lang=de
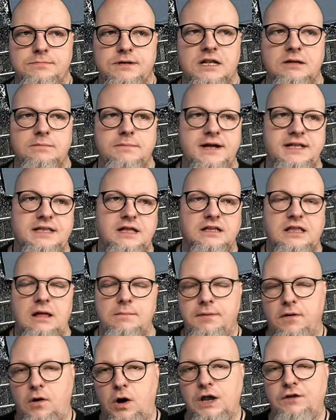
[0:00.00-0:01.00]
mm,
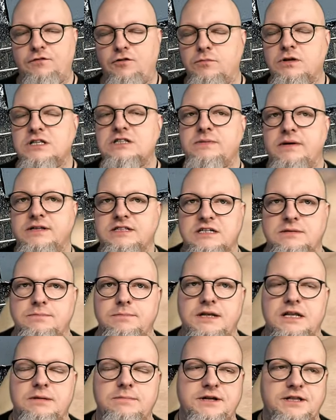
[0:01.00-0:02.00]
dann brauche ich 25
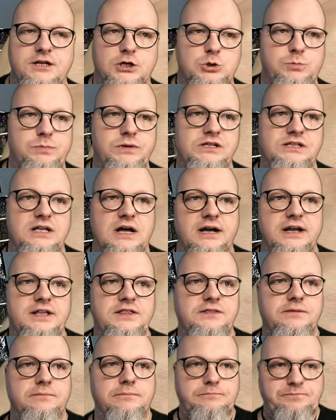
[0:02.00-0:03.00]
mm Spiel nach
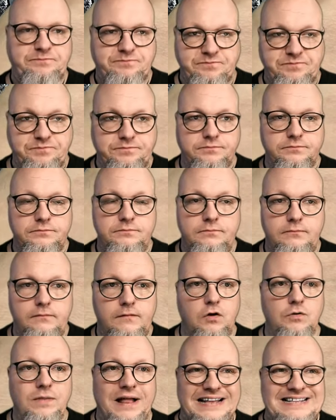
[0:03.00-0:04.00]
hinten.
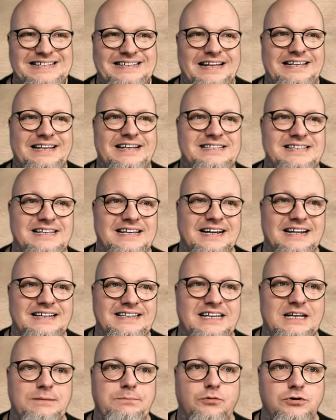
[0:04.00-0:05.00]
Und als ich dann jetzt die
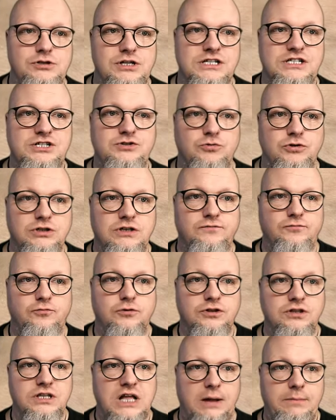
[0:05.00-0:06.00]
richtige Position
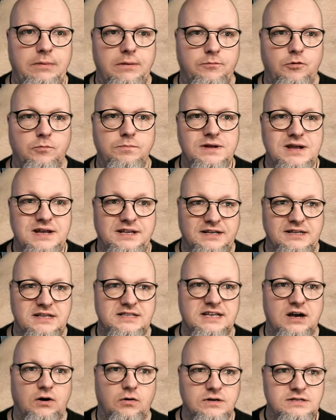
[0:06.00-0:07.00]
gefunden habe, probiere ich das
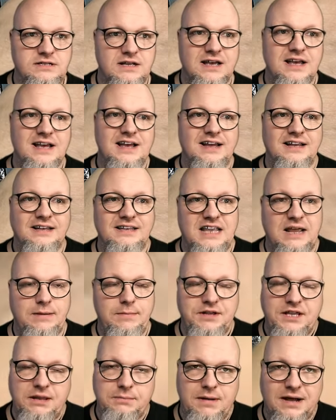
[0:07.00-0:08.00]
jetzt aus,
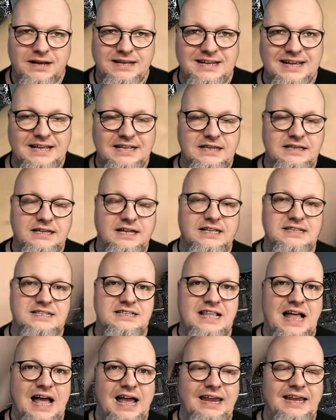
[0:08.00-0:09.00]
indem ich den Magneten
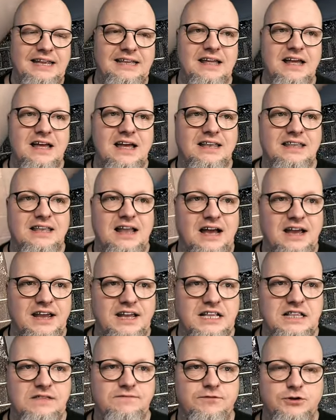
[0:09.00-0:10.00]
jetzt leicht nach
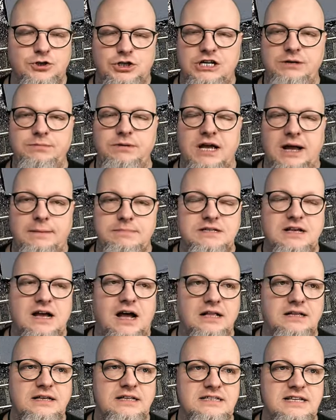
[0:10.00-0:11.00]
hinten verschiebe. Ihr habt es
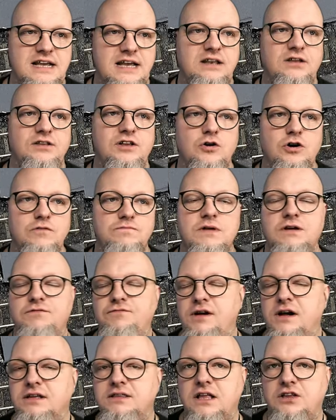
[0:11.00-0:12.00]
gerade gesehen, denn irgendwann
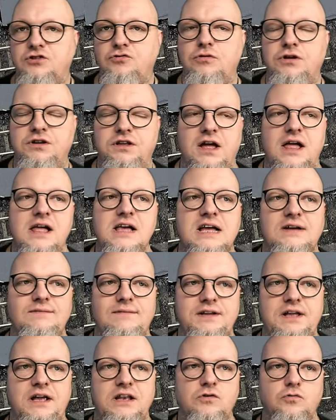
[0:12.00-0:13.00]
fährt natürlich der
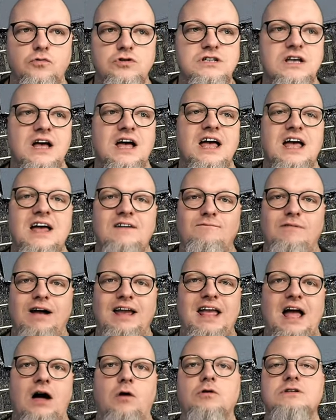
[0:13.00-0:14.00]
LKW dann los, weil
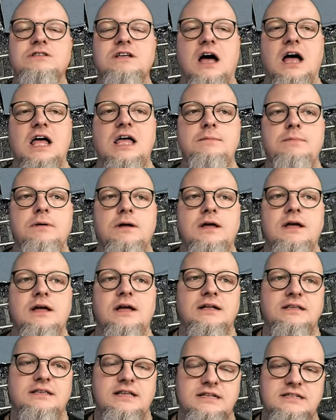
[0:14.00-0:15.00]
ich außerhalb
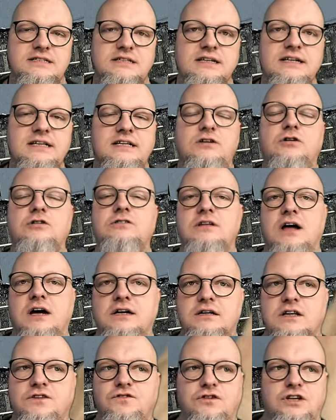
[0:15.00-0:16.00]
des
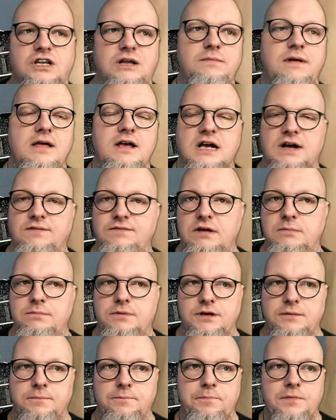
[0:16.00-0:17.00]
Riedkontaktes von dem LKW
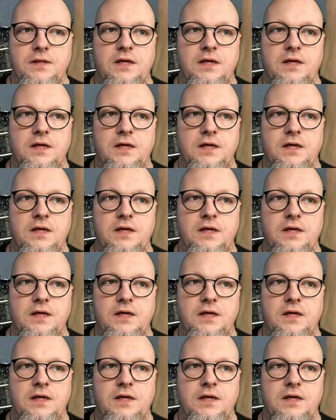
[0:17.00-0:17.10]
bin.